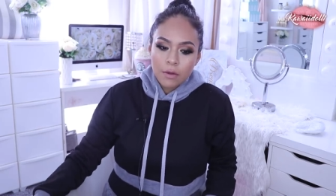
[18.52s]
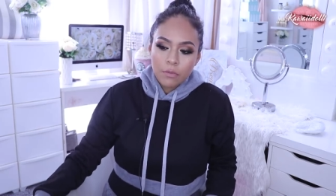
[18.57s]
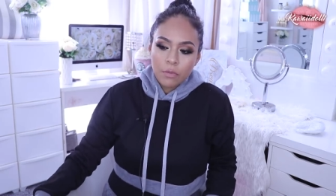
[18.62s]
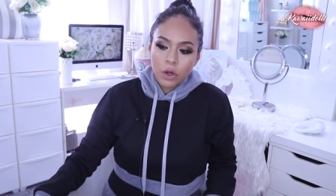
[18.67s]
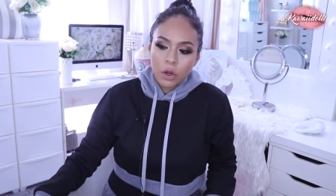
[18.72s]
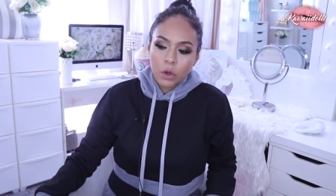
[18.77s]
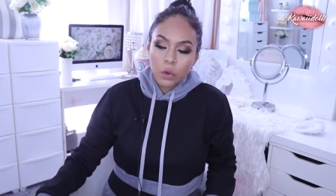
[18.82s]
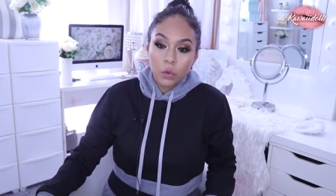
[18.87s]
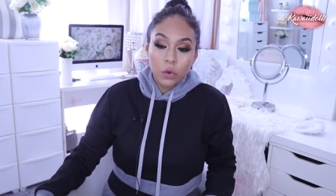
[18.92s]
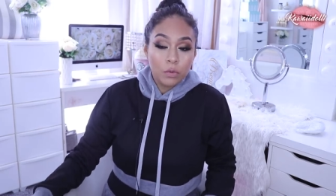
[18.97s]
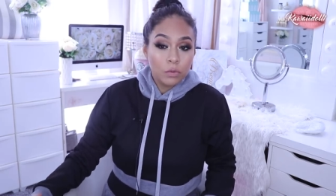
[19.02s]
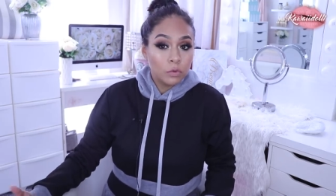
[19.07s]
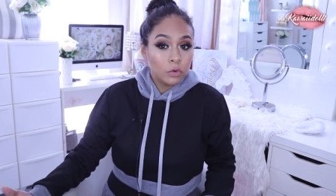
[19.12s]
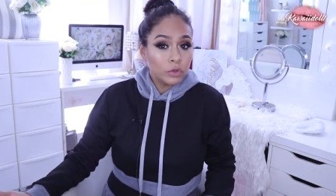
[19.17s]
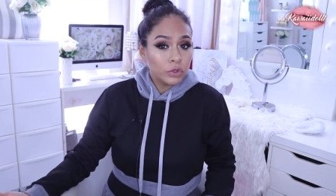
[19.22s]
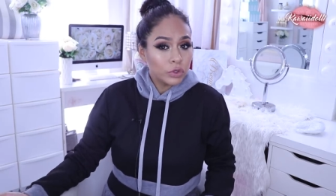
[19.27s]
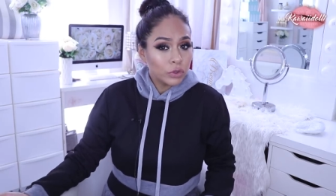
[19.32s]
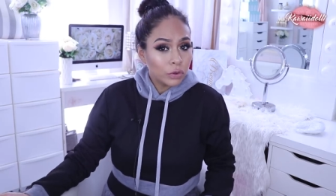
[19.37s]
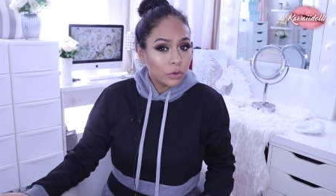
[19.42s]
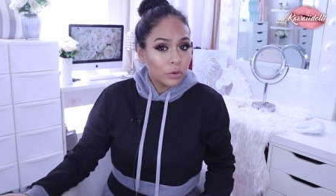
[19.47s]
Bueno, no es
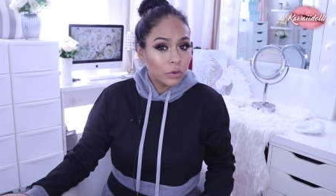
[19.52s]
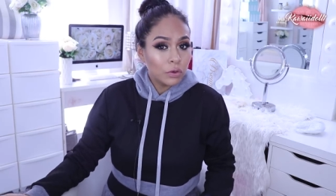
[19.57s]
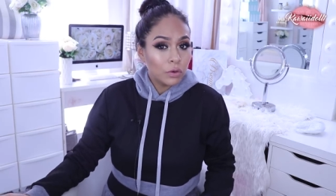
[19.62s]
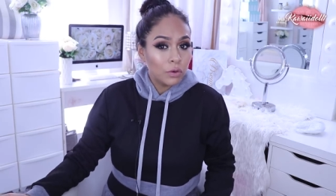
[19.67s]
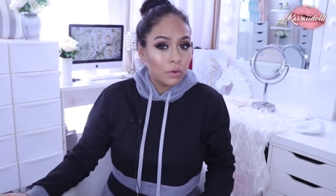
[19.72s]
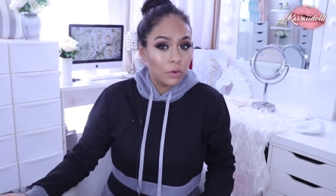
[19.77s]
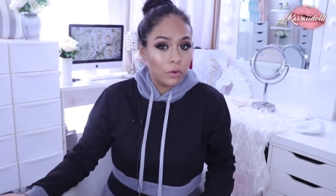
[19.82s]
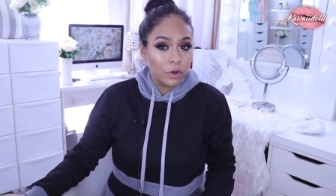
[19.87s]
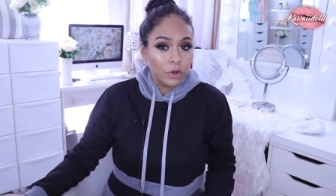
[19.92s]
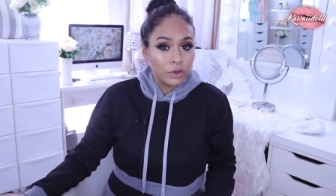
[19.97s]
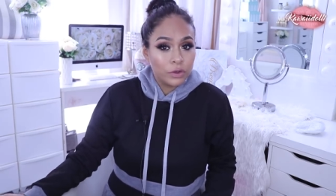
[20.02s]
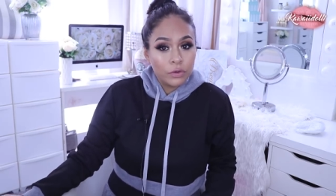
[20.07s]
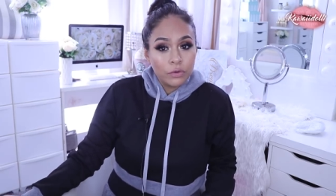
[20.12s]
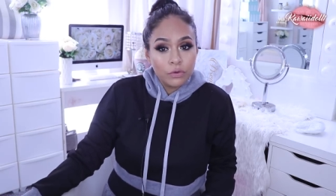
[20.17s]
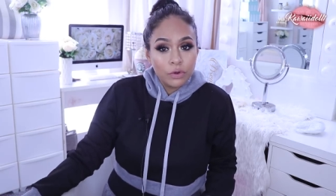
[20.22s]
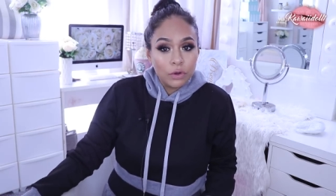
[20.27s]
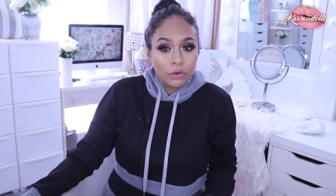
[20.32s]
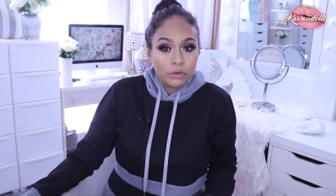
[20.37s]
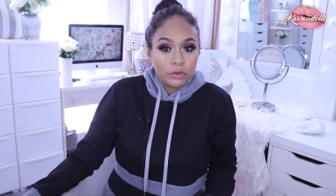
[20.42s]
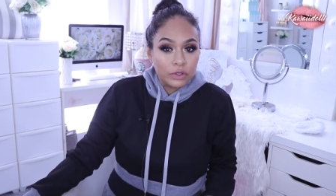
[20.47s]
mucho lo que
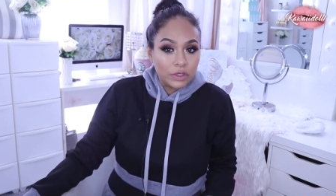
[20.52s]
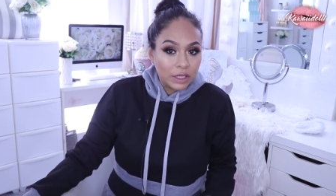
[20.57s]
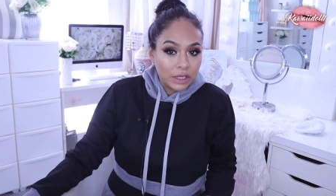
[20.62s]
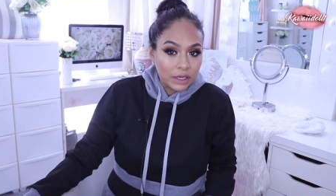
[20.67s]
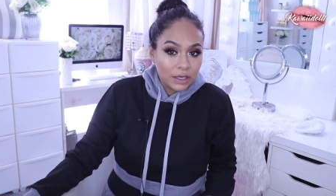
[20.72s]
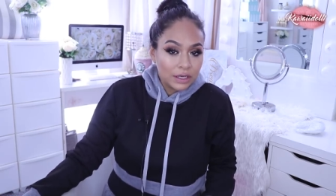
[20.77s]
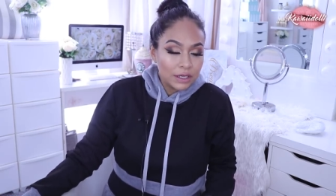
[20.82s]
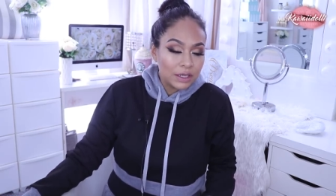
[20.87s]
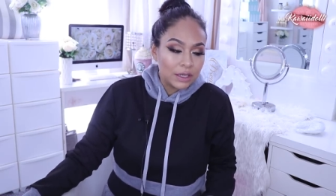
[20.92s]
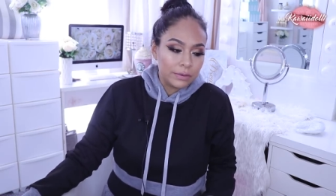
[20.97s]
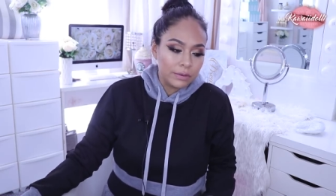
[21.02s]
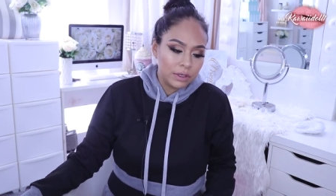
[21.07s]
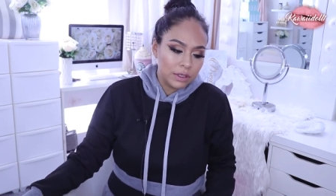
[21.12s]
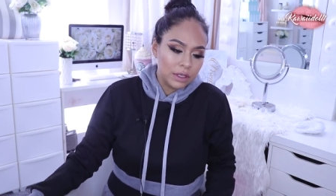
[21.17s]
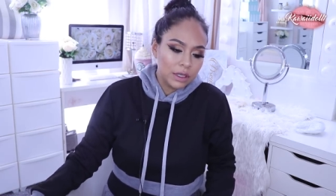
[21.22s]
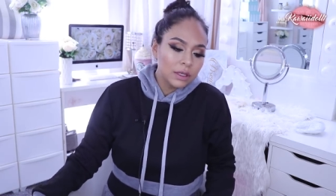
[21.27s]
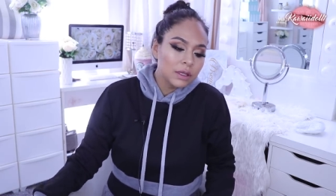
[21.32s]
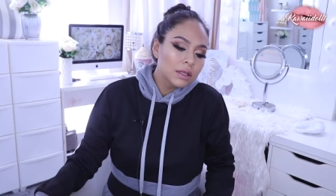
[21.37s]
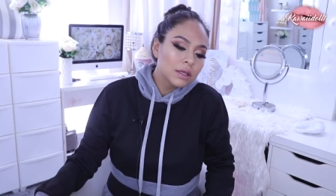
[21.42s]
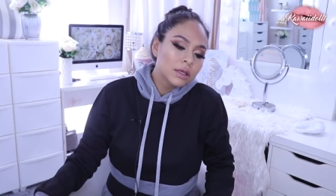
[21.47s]
tengo que contarles, la
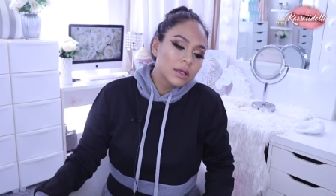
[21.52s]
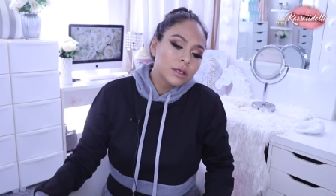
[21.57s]
verdad.